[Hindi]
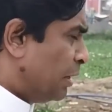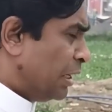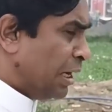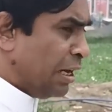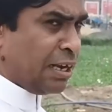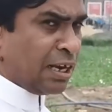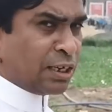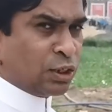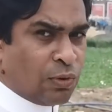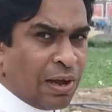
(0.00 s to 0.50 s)

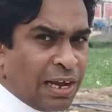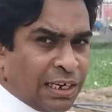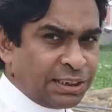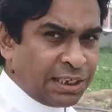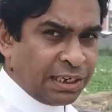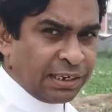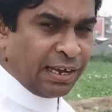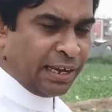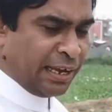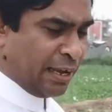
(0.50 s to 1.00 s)
मटन का स्वाद
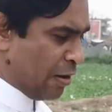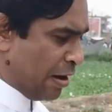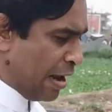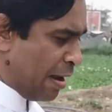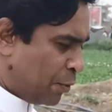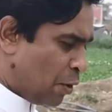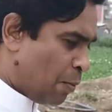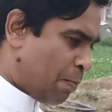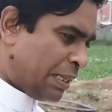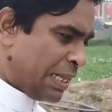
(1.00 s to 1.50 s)
चखेंगे
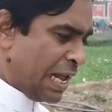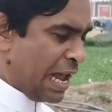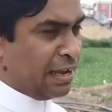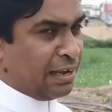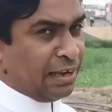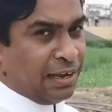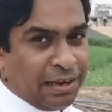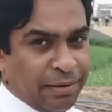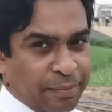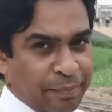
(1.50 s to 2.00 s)
और आपको
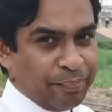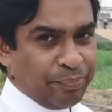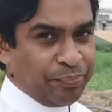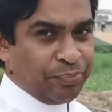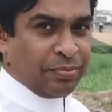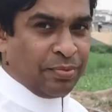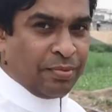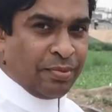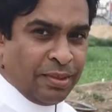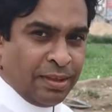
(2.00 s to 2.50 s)
बताएंगे
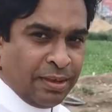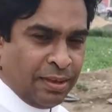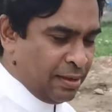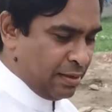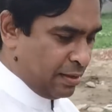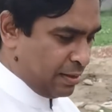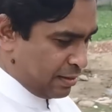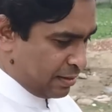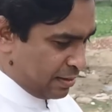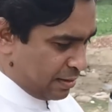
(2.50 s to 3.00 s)

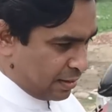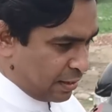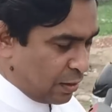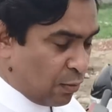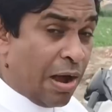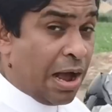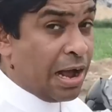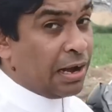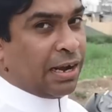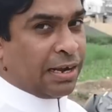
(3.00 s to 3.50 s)

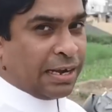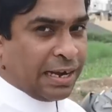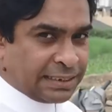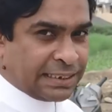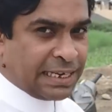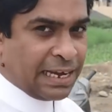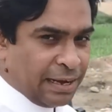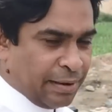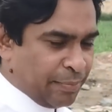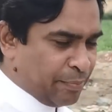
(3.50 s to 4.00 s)
कि वहाँ का
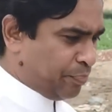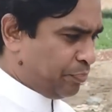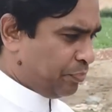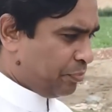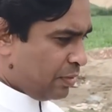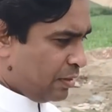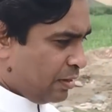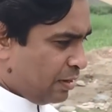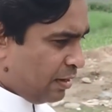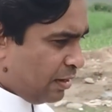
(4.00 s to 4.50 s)
कैसा
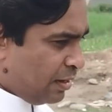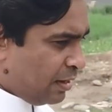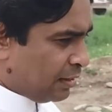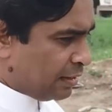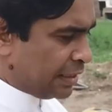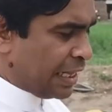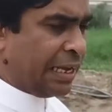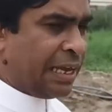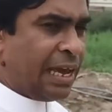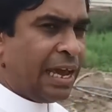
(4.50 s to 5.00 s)

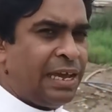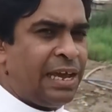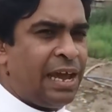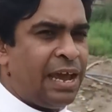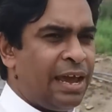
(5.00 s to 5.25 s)
है देखिए